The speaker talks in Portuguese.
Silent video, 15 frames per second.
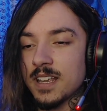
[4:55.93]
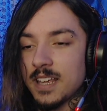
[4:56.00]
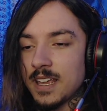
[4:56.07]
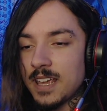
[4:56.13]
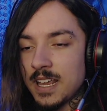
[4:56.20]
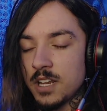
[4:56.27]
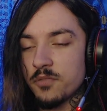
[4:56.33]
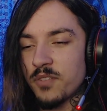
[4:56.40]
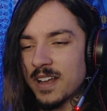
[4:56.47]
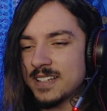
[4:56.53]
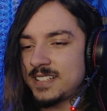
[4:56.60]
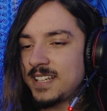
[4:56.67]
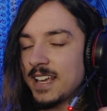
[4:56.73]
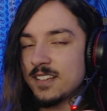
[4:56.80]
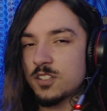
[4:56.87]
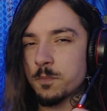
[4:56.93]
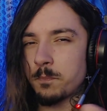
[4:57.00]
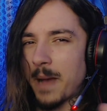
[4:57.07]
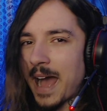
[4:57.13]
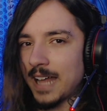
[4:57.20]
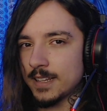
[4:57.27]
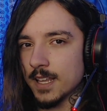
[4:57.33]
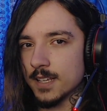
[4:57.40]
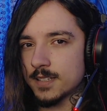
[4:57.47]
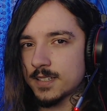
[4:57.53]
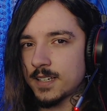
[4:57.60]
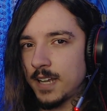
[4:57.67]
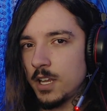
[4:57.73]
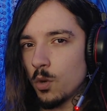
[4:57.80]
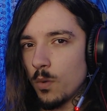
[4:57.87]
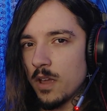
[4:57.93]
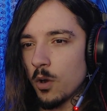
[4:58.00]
Ele fazia espadas, creio